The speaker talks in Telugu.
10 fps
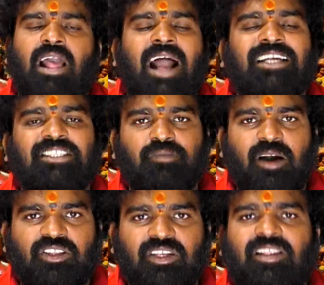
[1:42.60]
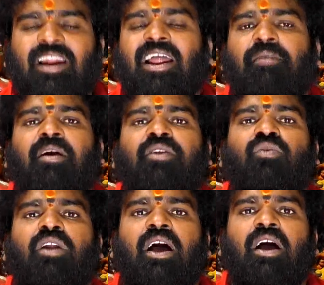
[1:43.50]
అకస్మాత్తుగా ధనలాభాన్ని
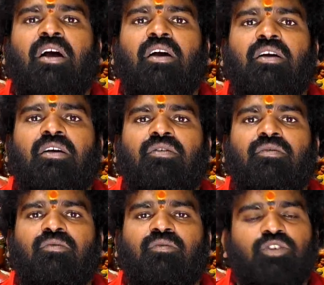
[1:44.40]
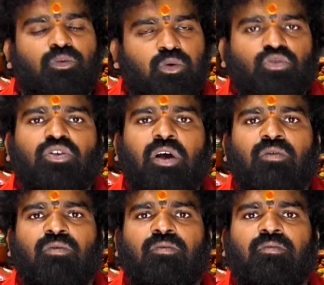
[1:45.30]
కూడా వీరు పొందుతారు